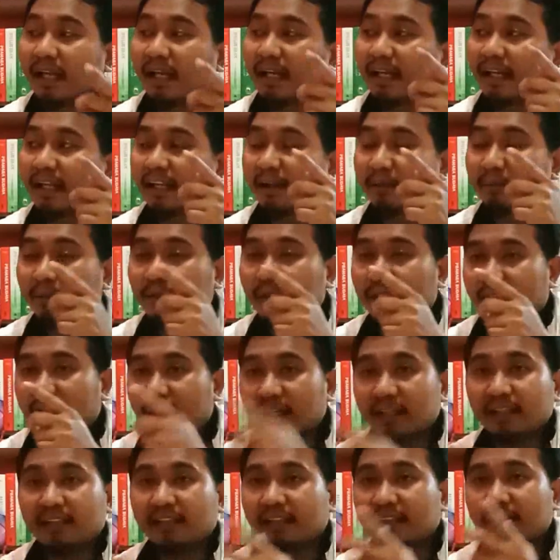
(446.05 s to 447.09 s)
dan
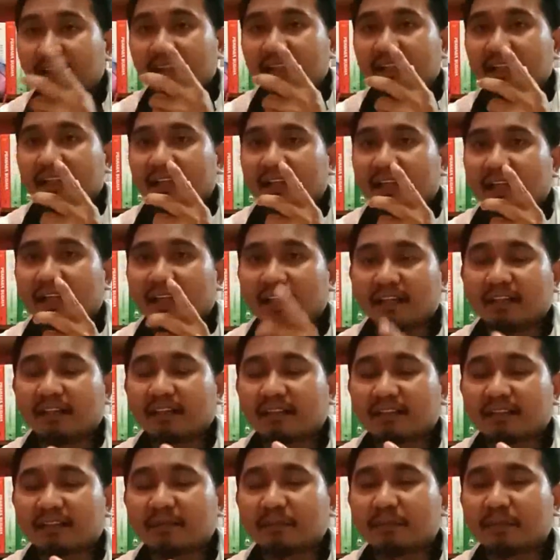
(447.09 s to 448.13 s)
berkaitan dengan
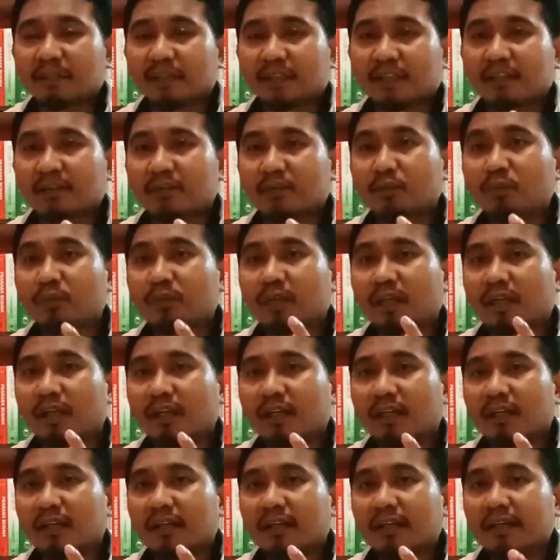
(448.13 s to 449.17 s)
Al-Haq kebenaran
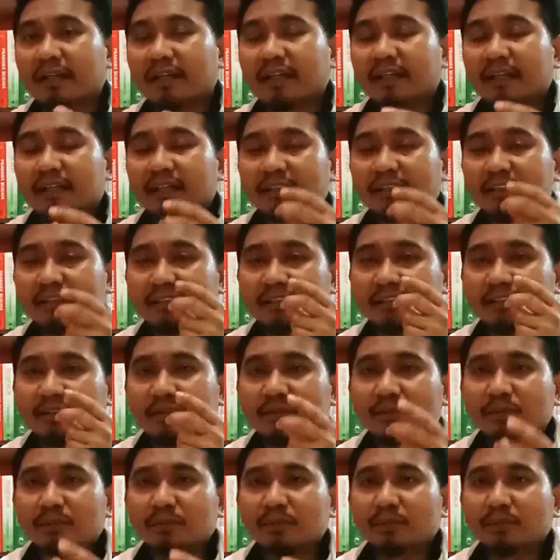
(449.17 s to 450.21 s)
tunggal
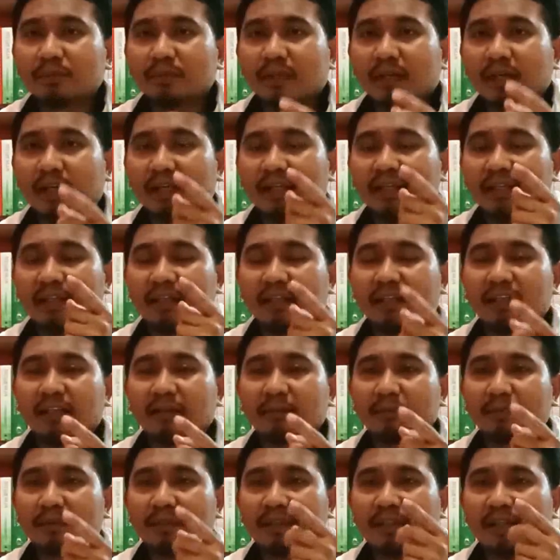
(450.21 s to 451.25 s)
itu
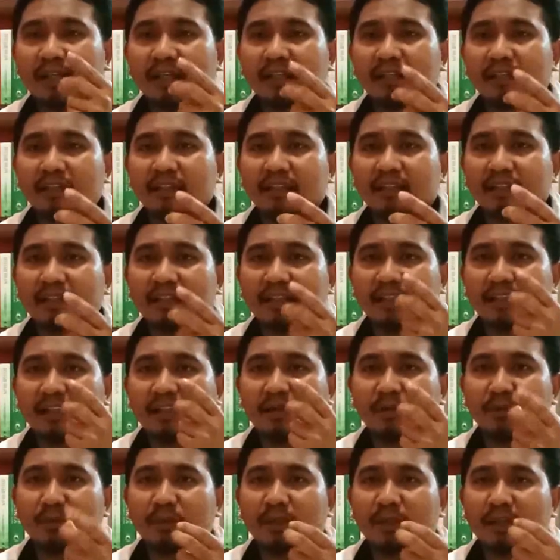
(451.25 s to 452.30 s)
adalah berkaitan
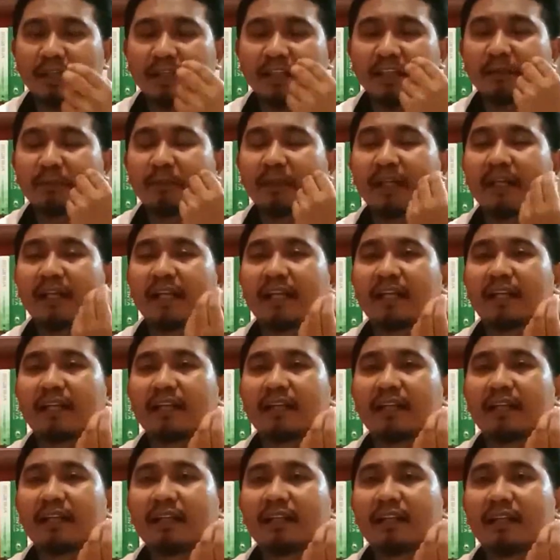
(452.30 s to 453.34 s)
dengan ruang keimanan.
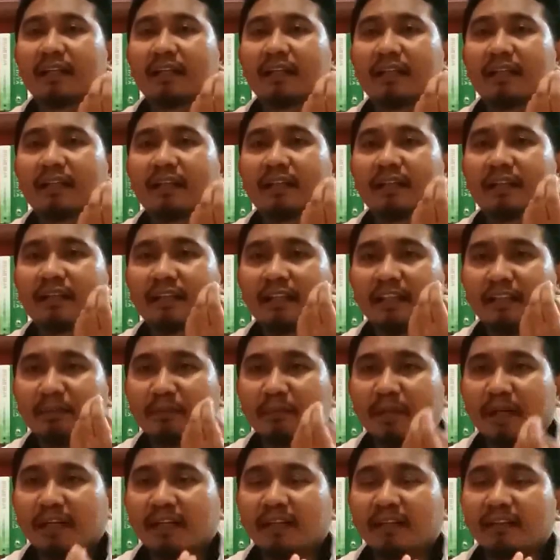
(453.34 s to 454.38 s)

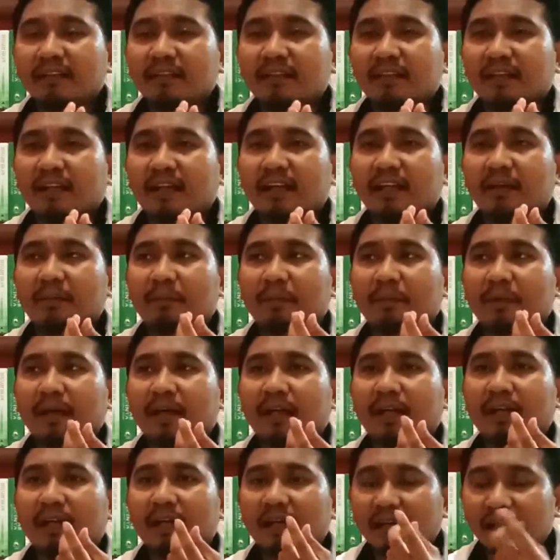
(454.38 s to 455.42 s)
Keimanan terhadap
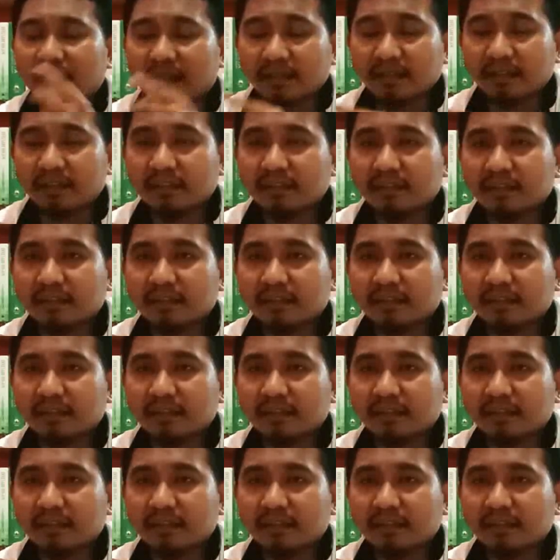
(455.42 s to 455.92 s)
al-haq